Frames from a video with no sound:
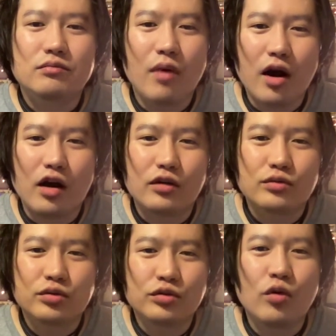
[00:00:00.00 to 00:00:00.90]
まあ、
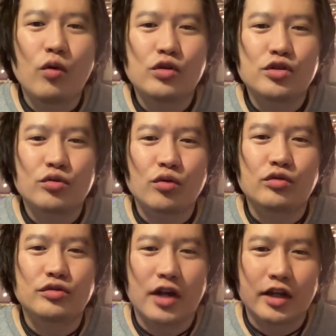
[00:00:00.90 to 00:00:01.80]
不労所
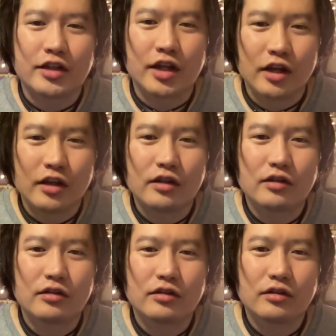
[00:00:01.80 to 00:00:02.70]
得だけで
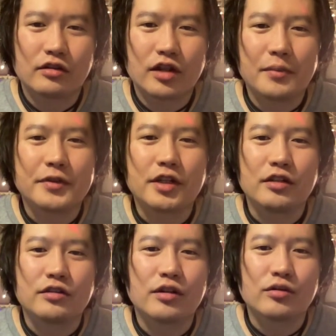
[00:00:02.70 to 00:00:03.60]
食べて
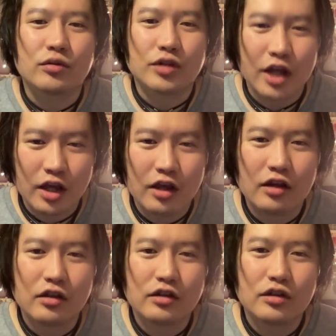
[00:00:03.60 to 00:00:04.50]
いってるの
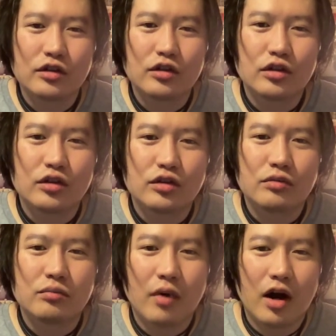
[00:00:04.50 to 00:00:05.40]
で、
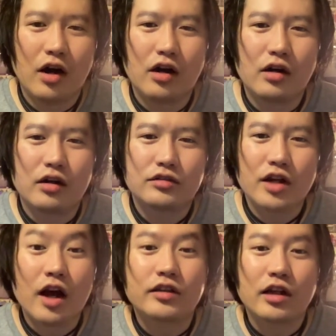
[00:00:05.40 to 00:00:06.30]
まあ、
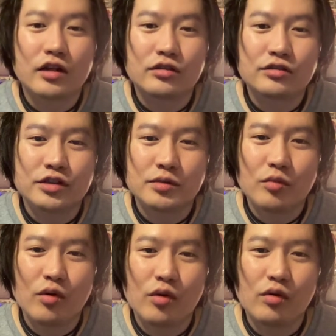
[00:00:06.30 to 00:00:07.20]
で、働く気
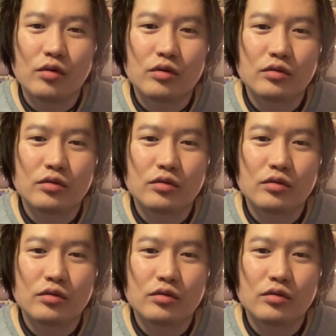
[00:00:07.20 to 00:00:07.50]
も、